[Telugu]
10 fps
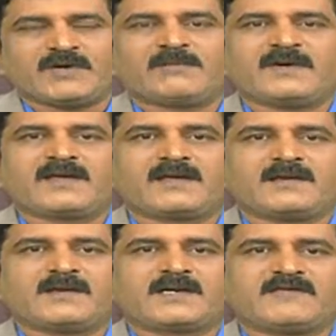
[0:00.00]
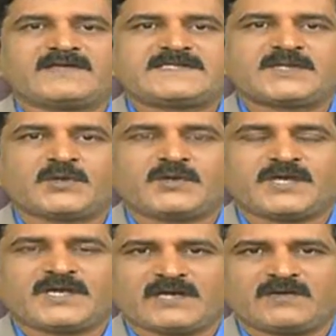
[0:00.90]
మహమ్మారికి అడ్డుకట్టు వేసేందుకు
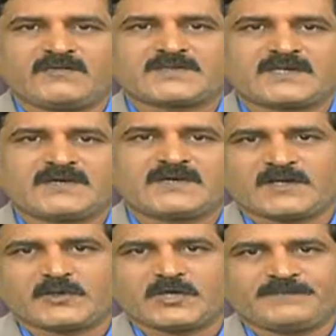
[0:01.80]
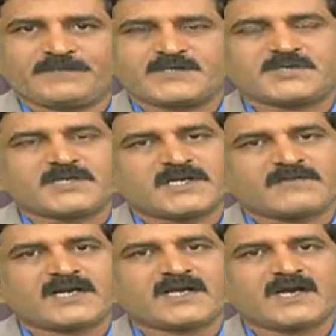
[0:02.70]
టీకాలు వేసుకున్నా వదలట్లేదు గడిచిన
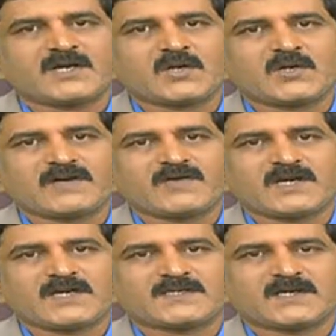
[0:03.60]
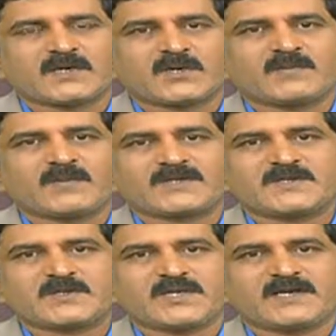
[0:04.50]
ఇరవై నాలుగు గంటలు ఇరవై ఒక్క లక్షల కరోనా
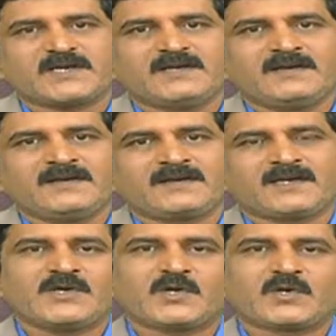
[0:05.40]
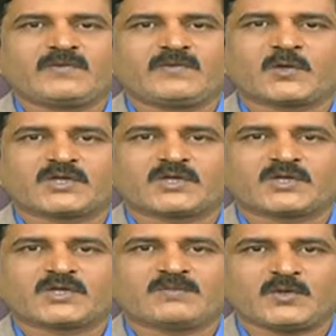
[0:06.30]
పరీక్షలు చేయగా నలభై ఒక్క వేల నూట
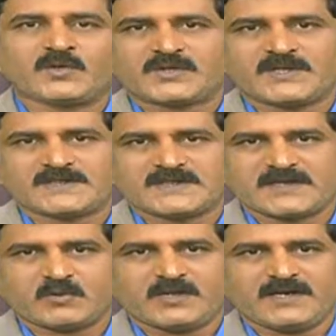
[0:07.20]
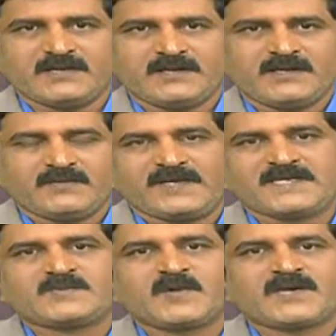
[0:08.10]
తొంభై ఐదు కొత్త కేసులు నమోదయ్యాయి
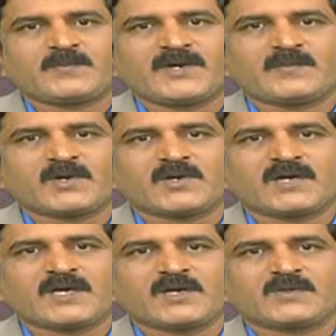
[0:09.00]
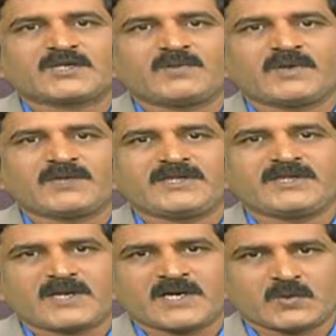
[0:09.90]
వైరస్ బారిన పడి మరో నాలుగు వందల తొంభై
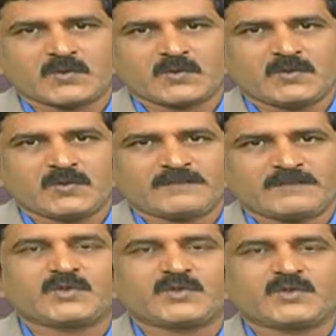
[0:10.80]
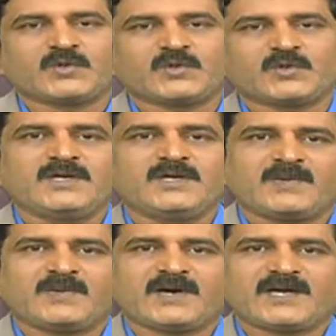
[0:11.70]
మంది ప్రాణాలు కోల్పారు దీంతో
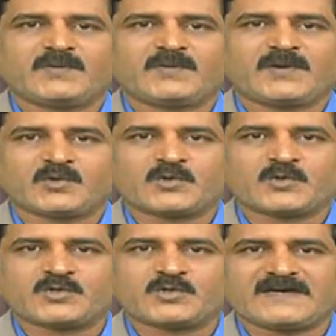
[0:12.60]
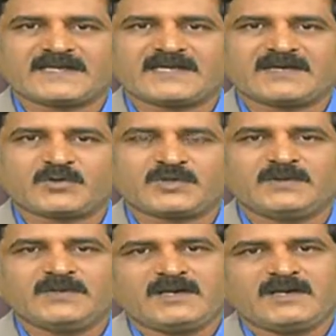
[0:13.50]
మహమ్మారి బారిన పడి మృతి చెందిన వారి సంఖ్య మొత్తం